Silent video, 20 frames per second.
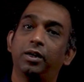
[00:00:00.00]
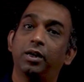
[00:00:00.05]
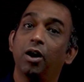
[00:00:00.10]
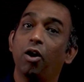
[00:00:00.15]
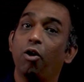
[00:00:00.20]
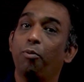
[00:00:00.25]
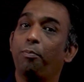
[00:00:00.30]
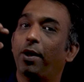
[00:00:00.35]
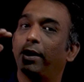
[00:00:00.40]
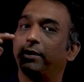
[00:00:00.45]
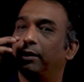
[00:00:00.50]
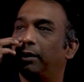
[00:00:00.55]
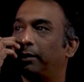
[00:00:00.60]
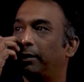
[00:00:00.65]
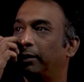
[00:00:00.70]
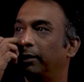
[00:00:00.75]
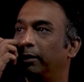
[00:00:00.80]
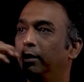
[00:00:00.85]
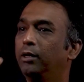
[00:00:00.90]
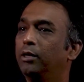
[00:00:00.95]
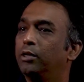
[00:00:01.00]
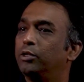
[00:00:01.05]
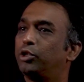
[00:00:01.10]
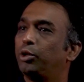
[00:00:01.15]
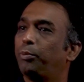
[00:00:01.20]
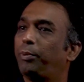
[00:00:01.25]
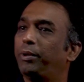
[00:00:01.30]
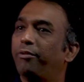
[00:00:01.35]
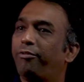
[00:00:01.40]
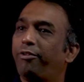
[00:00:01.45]
கேர்வ் பாத்தில் இருக்குது ஸோ
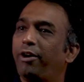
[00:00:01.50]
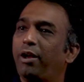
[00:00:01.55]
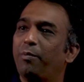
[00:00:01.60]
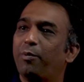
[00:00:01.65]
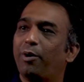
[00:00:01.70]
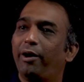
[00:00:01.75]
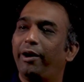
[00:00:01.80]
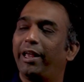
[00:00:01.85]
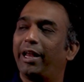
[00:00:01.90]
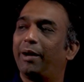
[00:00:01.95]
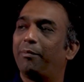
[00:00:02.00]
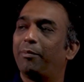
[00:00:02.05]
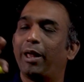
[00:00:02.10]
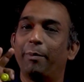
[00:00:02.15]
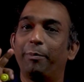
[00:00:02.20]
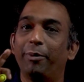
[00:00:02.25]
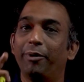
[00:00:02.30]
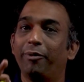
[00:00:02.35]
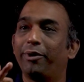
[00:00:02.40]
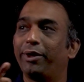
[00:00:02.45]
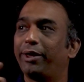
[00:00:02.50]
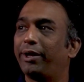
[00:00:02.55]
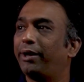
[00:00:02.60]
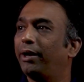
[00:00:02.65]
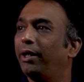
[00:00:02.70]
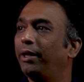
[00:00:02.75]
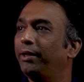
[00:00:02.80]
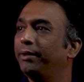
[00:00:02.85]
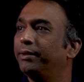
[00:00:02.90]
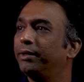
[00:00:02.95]
இப்போ இந்த ஃப்ரீ பால் டயக்ராம் நான் எப்போ
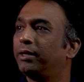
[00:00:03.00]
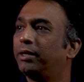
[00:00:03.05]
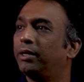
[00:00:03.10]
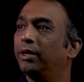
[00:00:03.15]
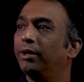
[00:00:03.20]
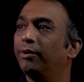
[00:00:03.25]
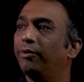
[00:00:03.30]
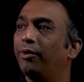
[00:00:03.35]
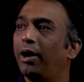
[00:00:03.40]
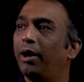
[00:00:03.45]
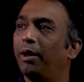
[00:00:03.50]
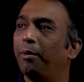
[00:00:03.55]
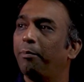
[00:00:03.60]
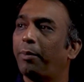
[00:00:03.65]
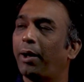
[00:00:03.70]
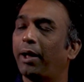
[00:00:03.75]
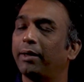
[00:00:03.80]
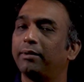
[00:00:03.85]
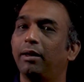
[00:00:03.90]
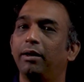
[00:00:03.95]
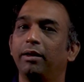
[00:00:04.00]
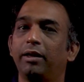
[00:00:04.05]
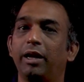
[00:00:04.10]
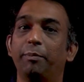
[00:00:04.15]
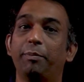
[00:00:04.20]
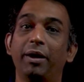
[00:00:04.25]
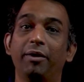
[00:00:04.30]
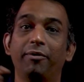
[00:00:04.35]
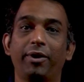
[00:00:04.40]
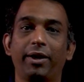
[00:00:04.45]
வரைகிறேன்னா இந்த கேர்வான பாத்தில்
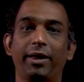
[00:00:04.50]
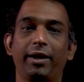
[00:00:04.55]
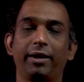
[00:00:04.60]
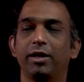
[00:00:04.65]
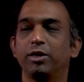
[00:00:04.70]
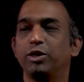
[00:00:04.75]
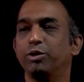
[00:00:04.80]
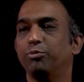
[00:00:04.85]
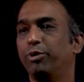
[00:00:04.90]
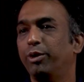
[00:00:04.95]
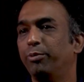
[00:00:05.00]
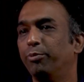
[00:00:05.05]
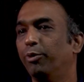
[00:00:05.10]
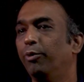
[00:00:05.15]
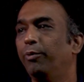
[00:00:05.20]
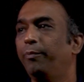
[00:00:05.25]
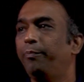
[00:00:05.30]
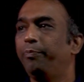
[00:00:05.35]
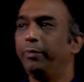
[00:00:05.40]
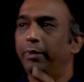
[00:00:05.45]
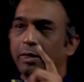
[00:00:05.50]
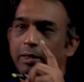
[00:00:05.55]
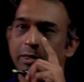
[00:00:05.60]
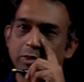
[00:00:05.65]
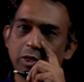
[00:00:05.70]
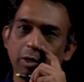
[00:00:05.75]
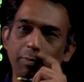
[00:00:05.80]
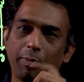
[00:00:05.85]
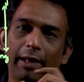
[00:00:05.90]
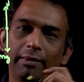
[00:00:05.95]
இருக்கிறப்ப நான் வரைகிறதா ஆசை முடிப்போம்
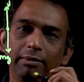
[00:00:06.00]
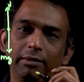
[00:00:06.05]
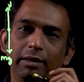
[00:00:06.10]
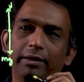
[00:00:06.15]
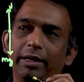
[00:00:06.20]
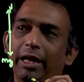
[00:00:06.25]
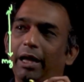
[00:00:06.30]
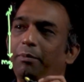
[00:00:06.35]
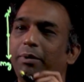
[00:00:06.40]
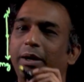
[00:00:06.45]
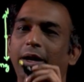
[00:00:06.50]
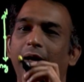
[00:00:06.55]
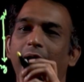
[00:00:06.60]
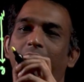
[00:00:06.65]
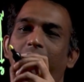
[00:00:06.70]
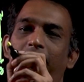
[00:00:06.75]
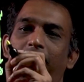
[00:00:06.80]
ஸோ அப்போ அந்த டைமில்